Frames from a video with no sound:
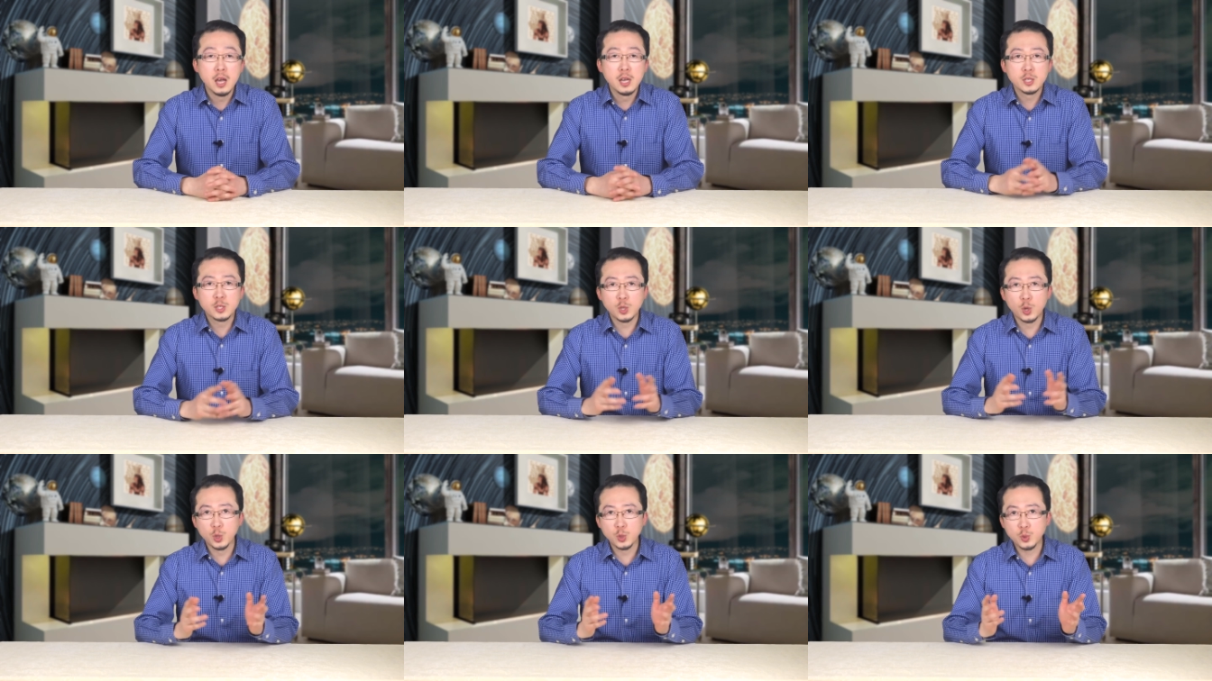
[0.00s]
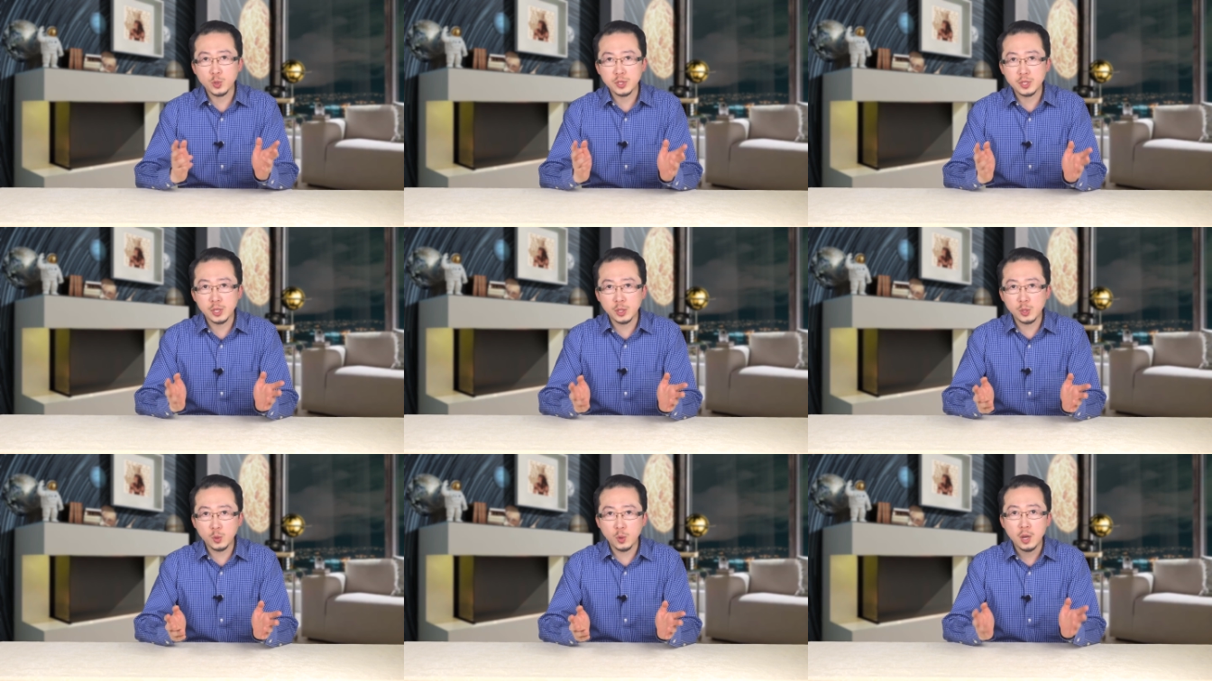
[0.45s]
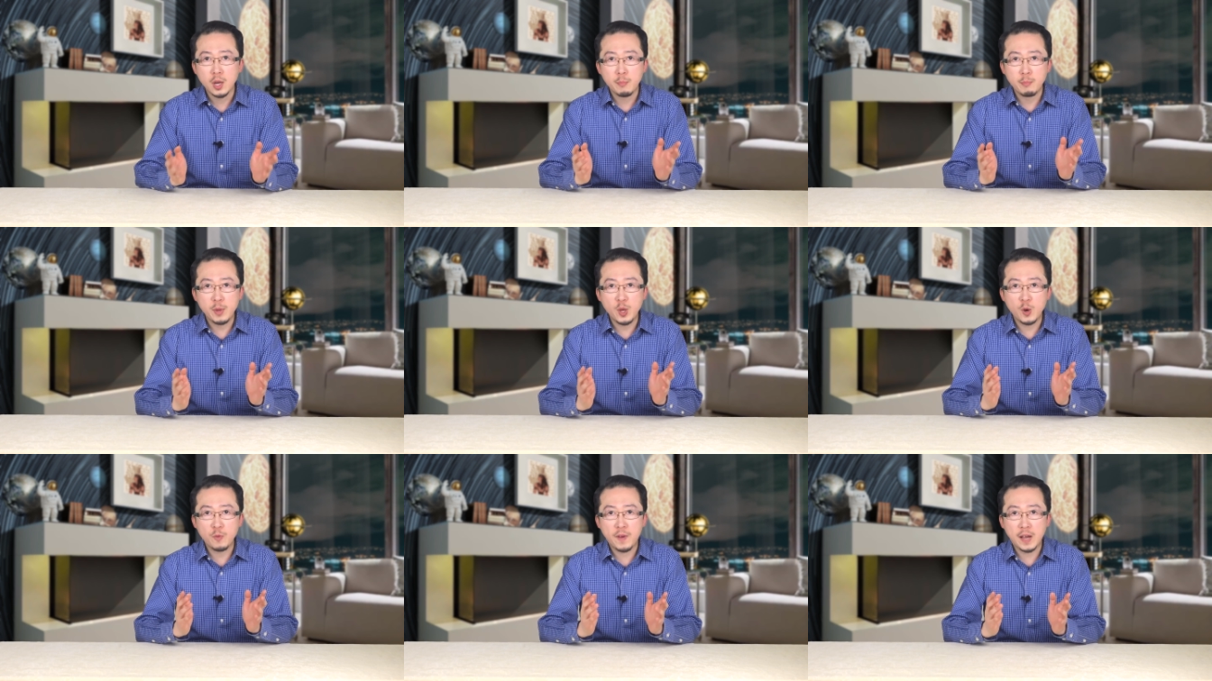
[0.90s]
搜索行动没
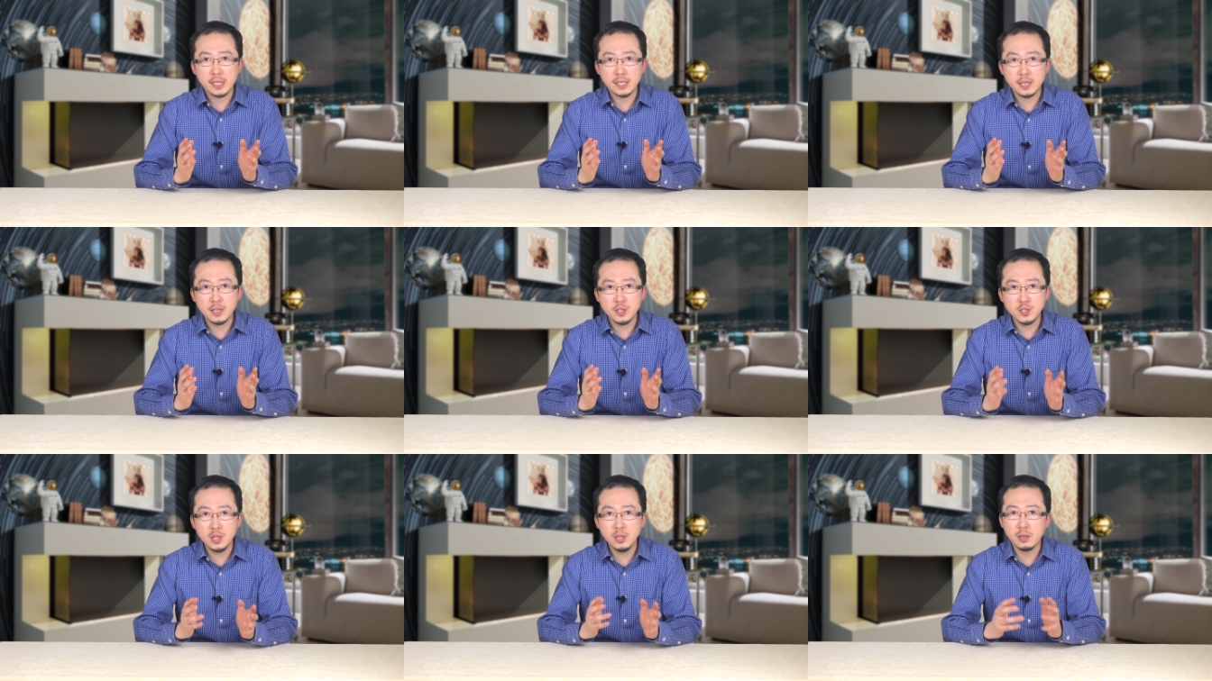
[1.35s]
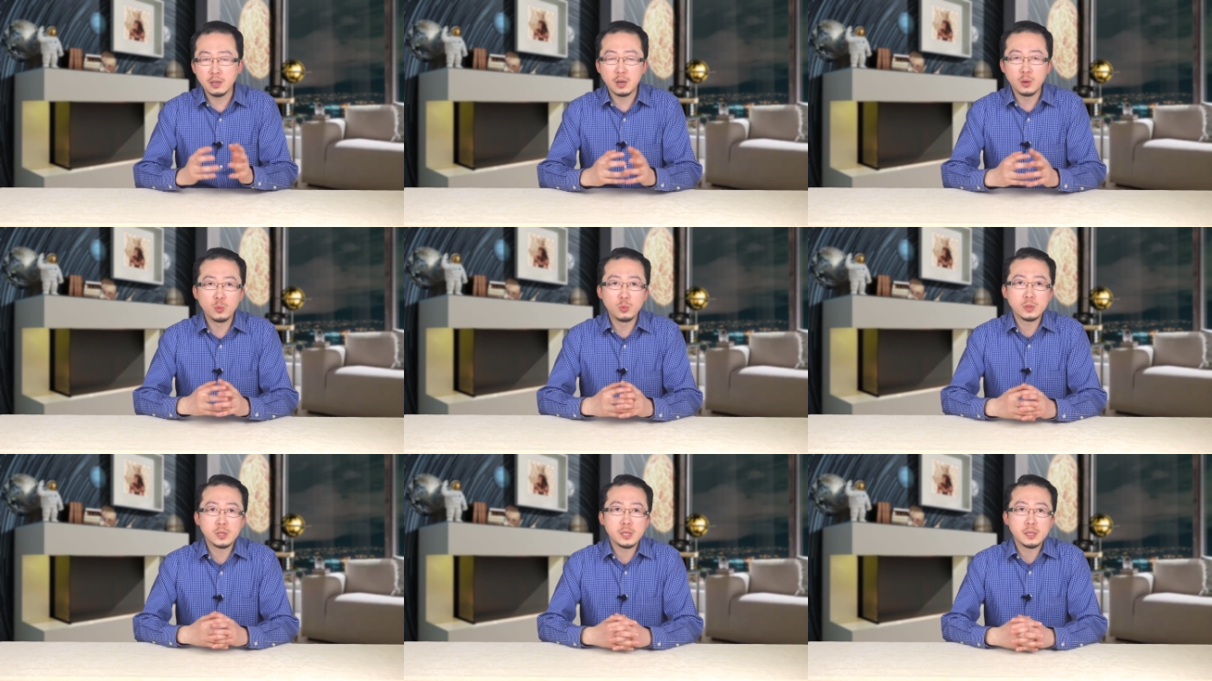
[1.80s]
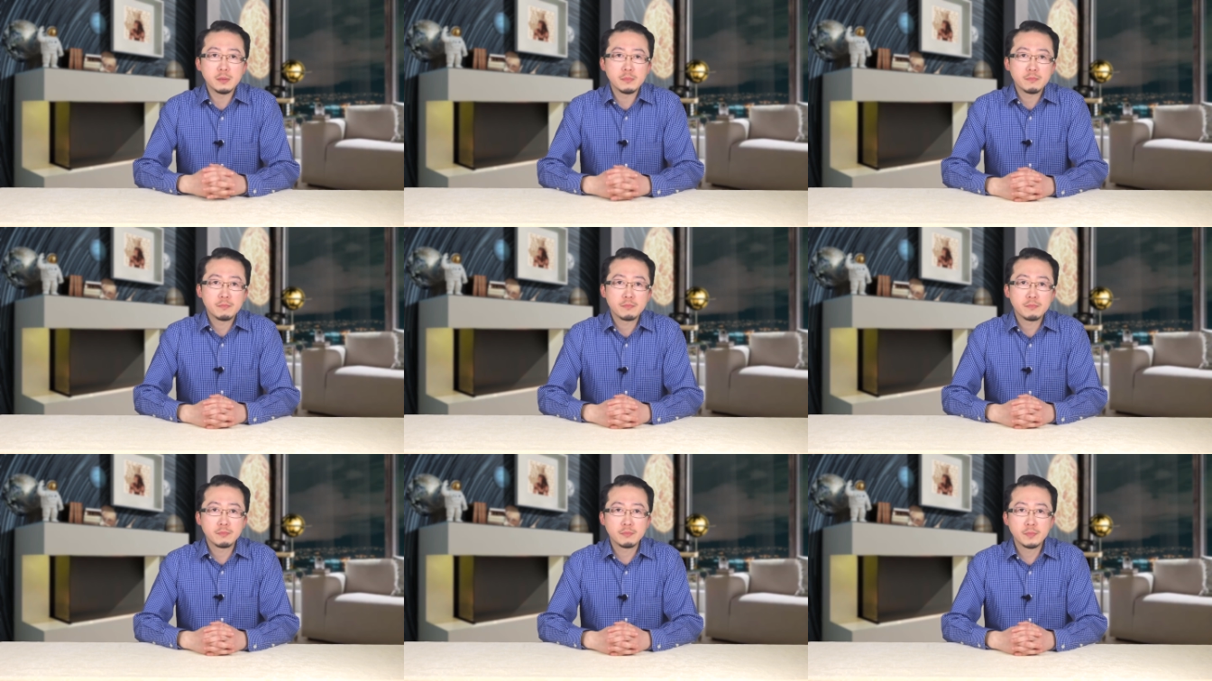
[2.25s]
有发现任何物
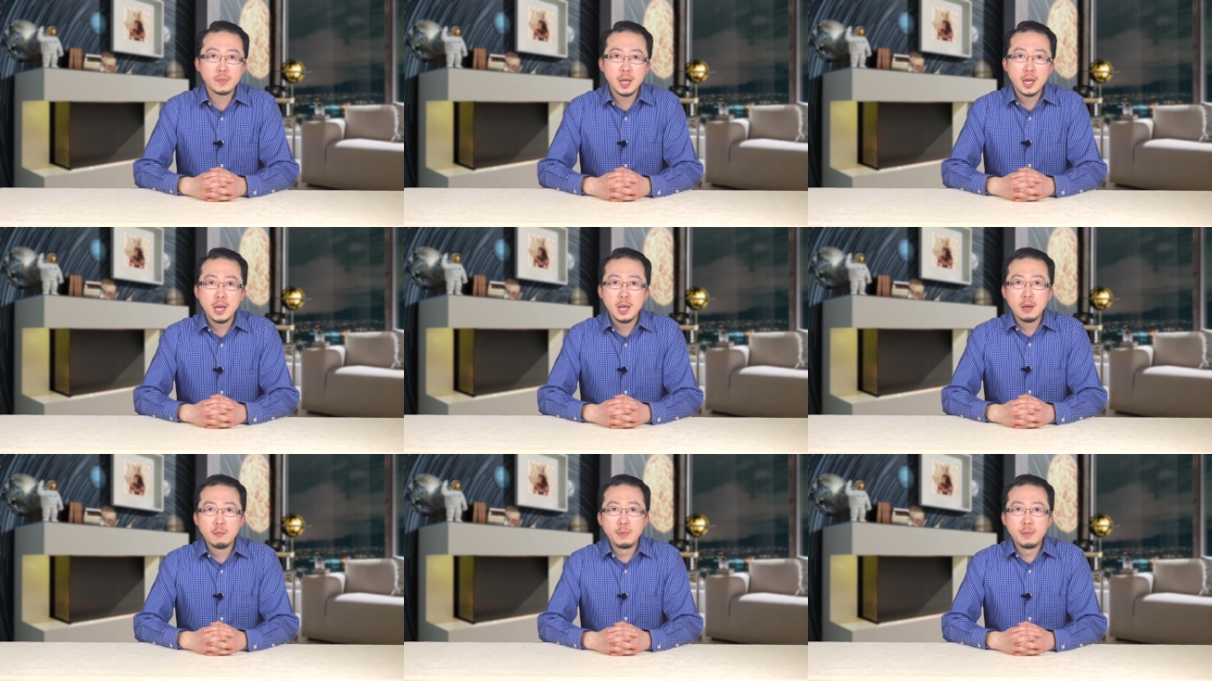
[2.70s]
体”。